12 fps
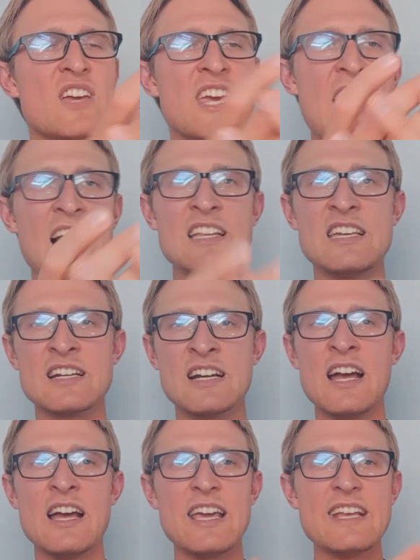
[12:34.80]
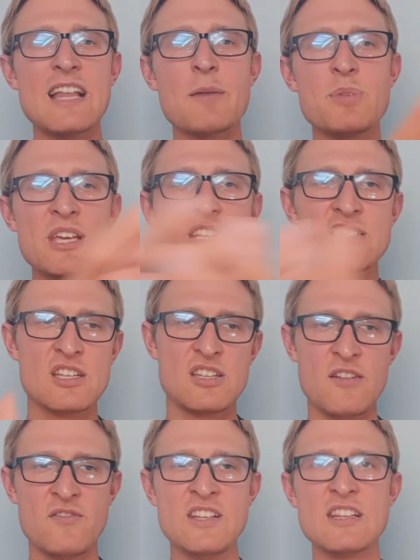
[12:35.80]
kielich i napijcie
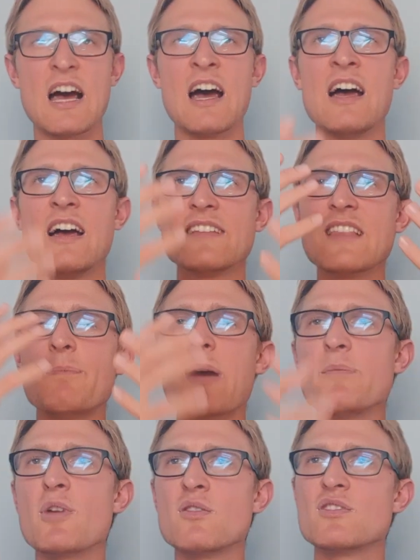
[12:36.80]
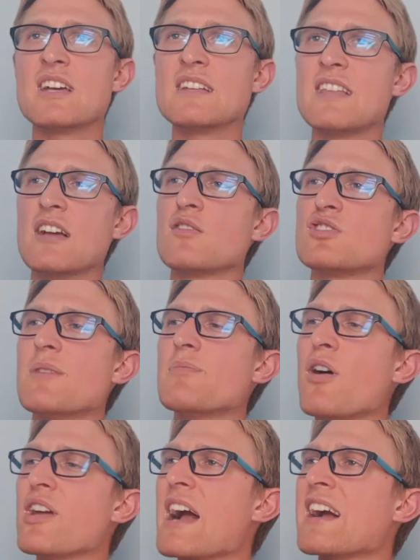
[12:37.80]
się wina na pamiątkę tego, że
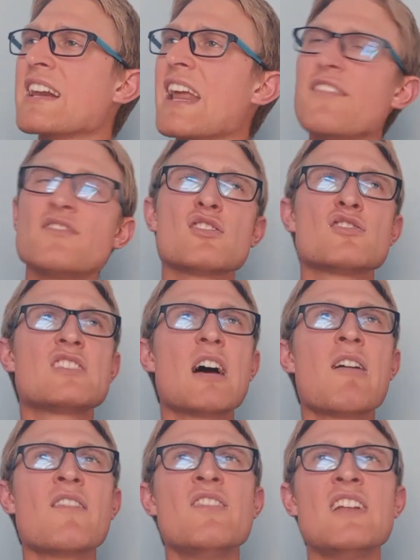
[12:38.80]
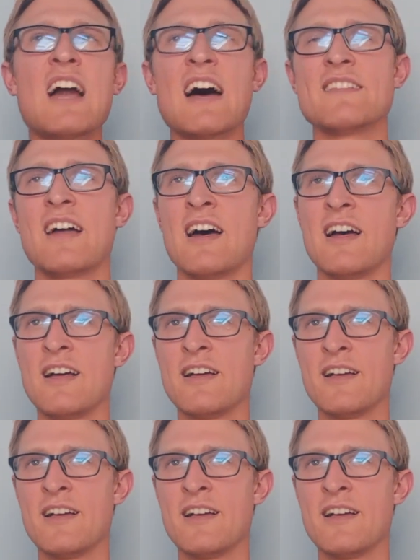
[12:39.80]
moja krew została wylana